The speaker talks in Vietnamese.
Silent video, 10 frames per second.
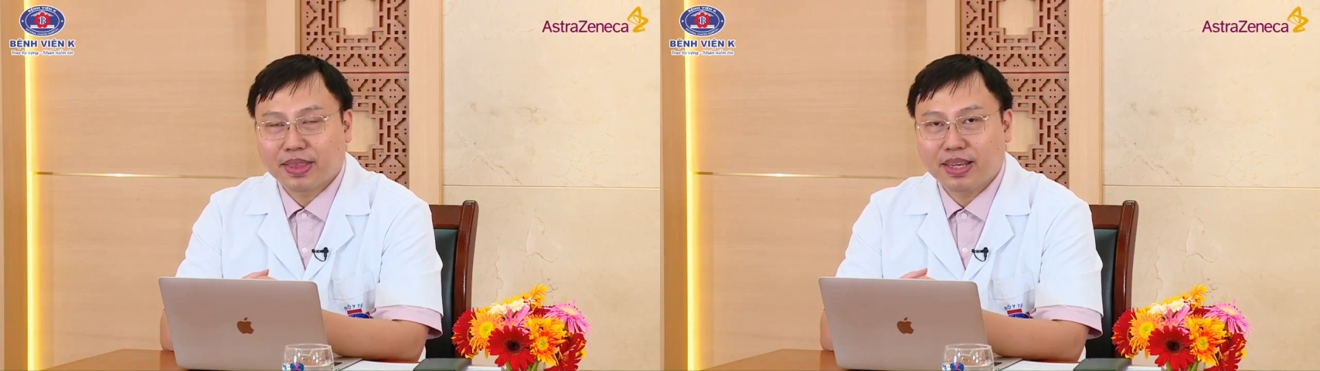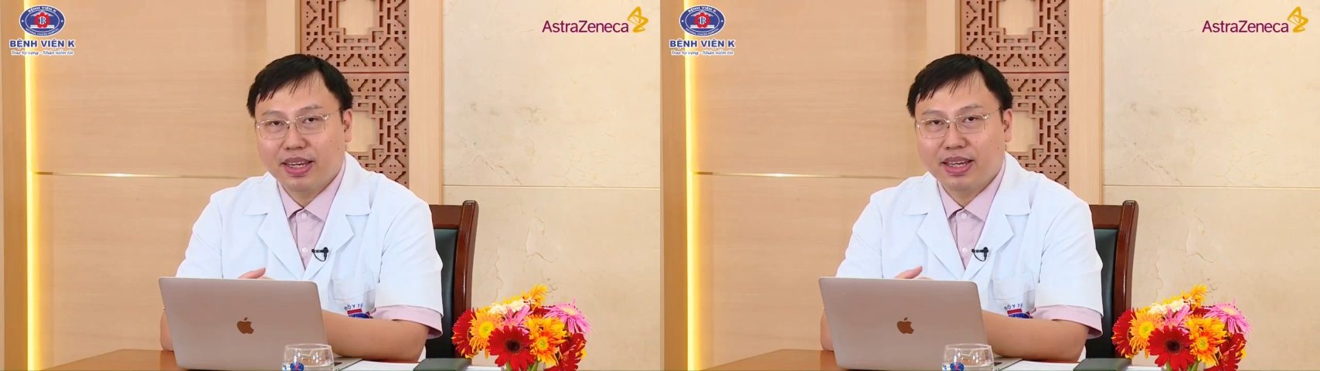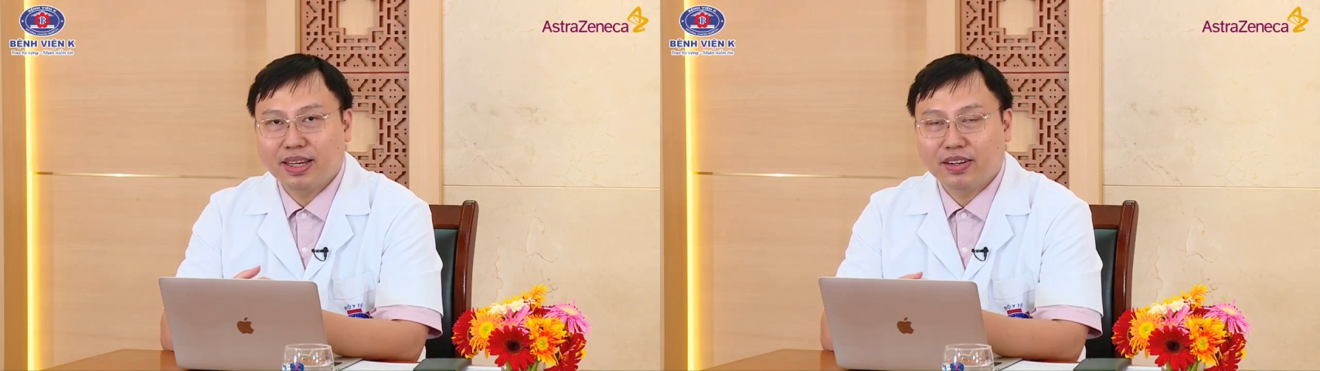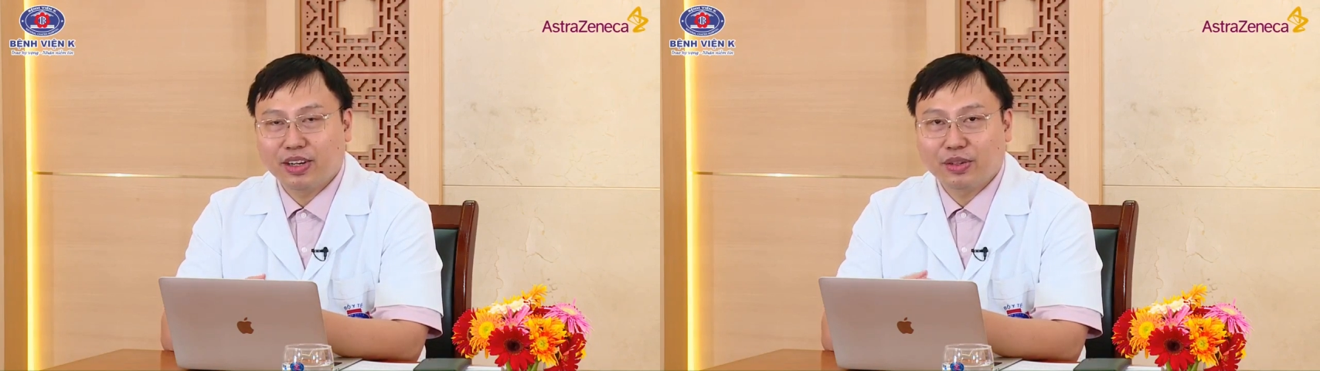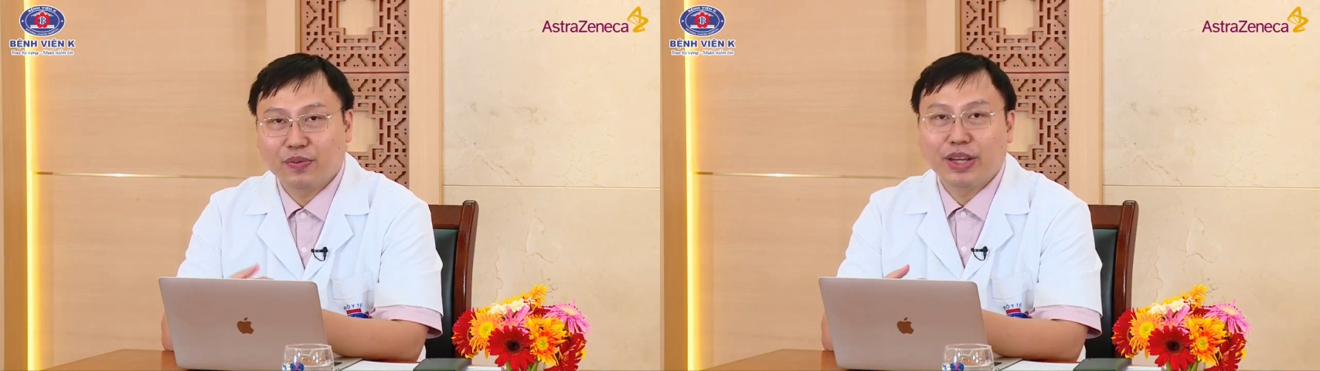à,
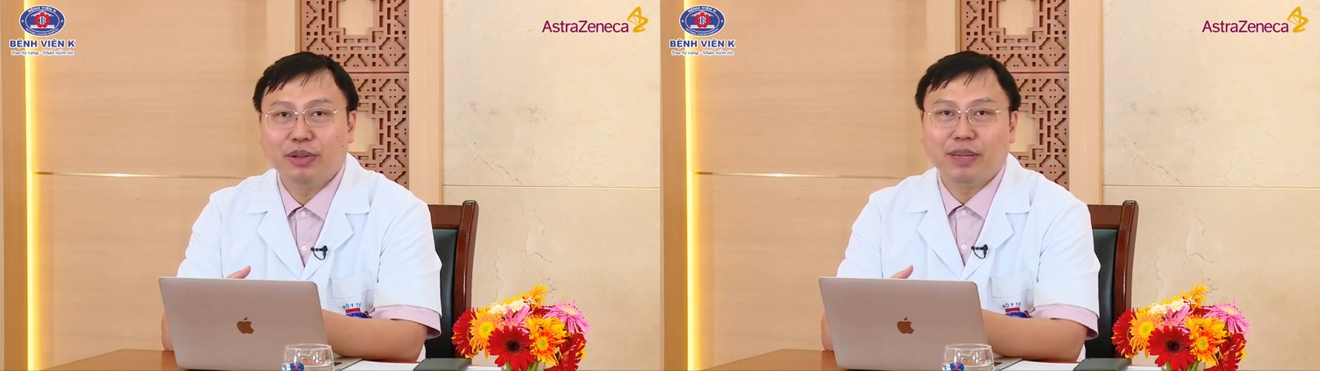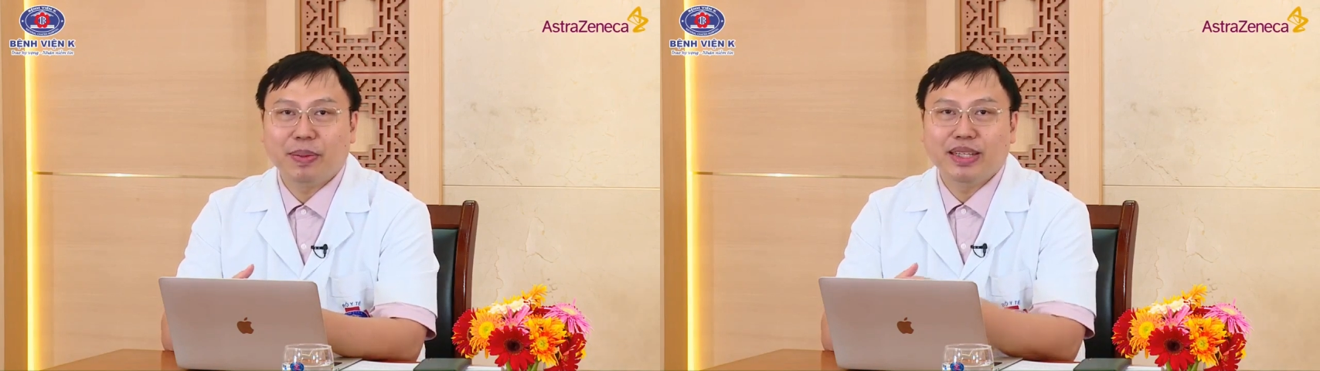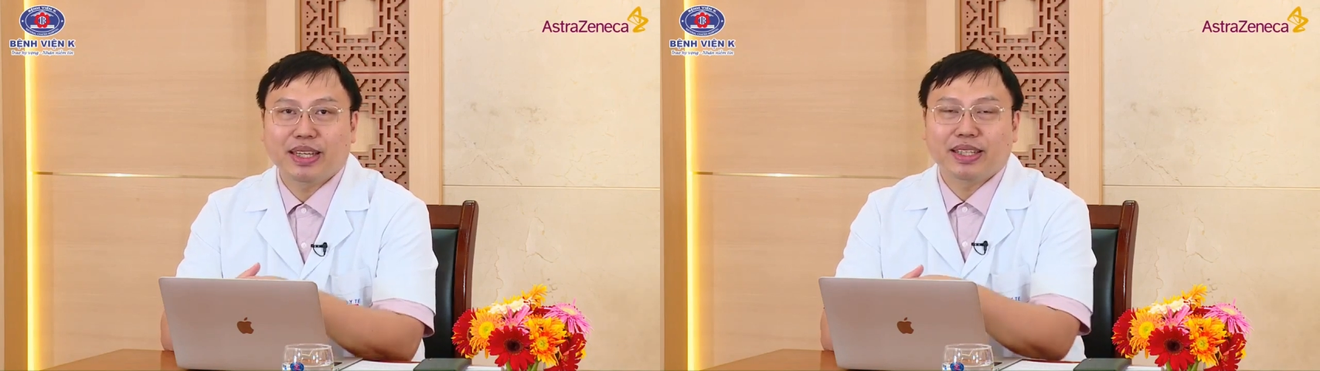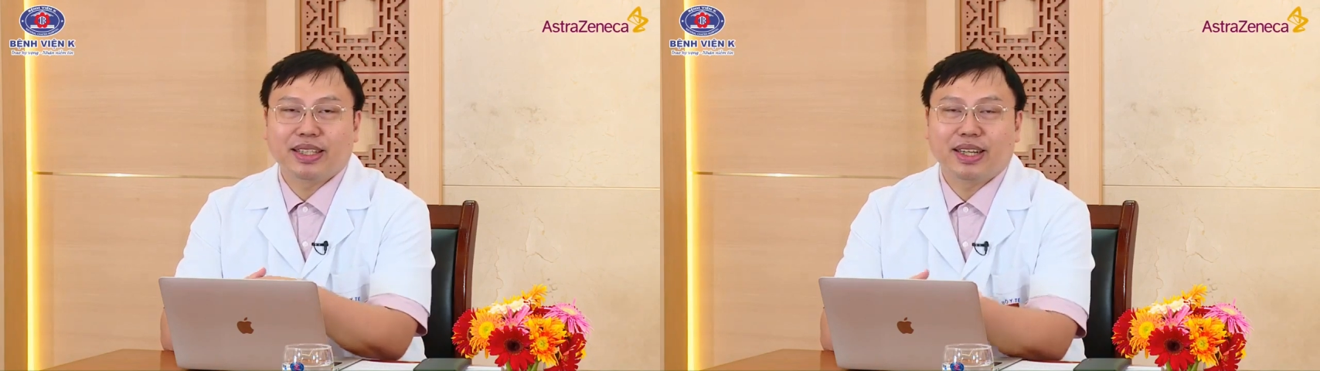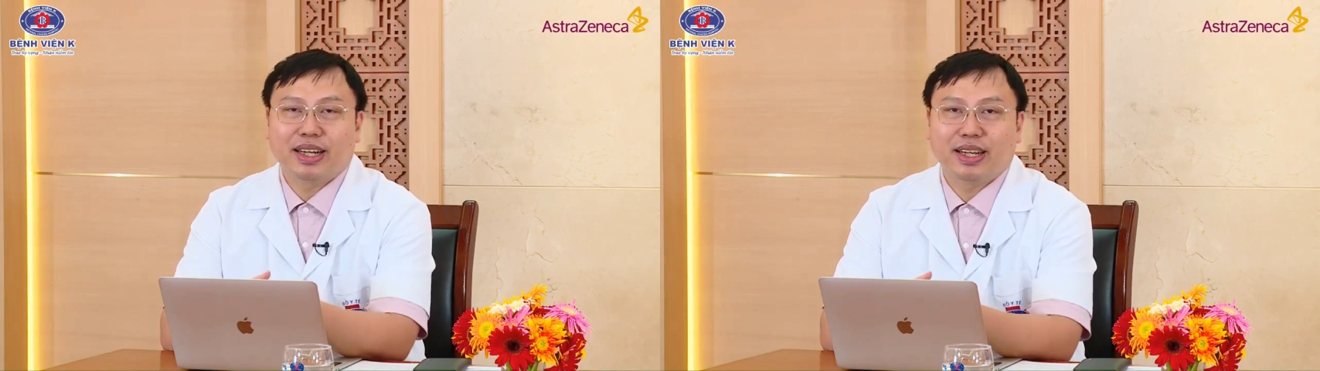còn về điều trị miễn dịch
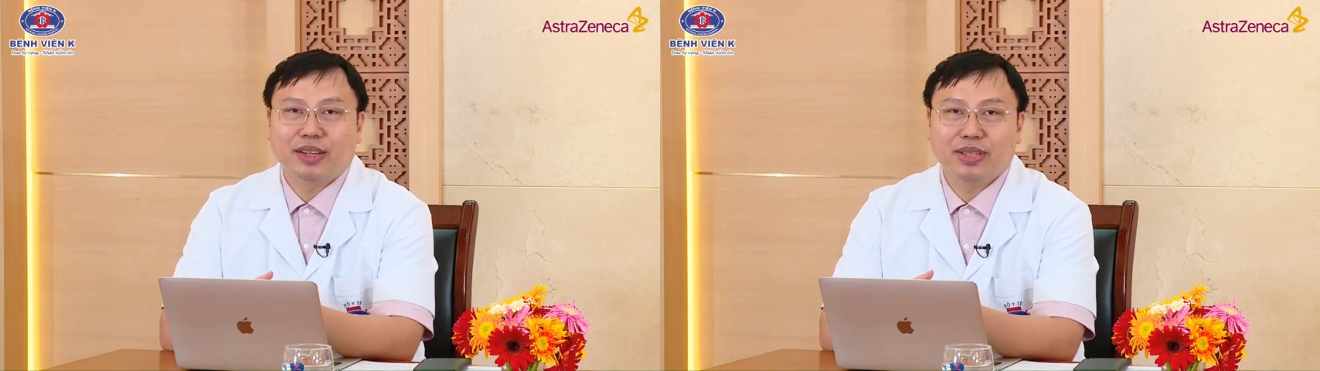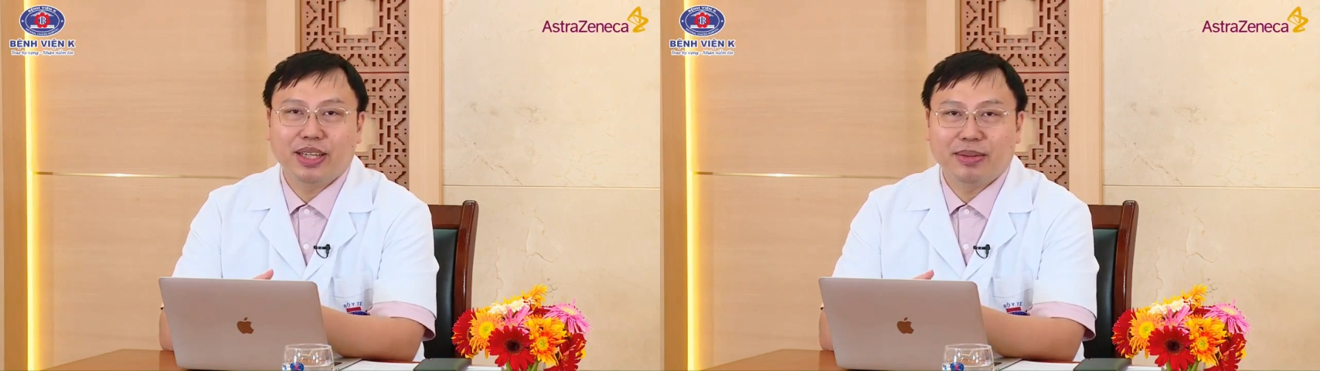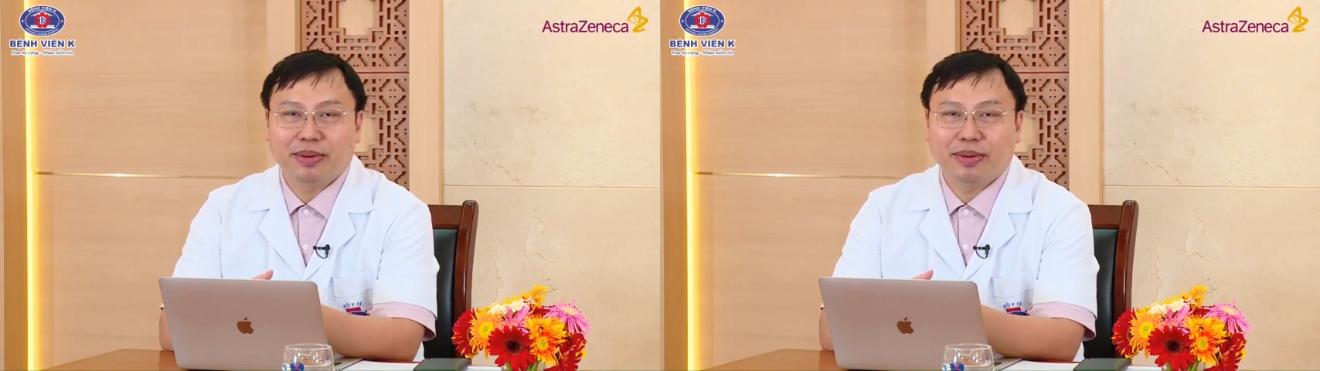tức là điều trị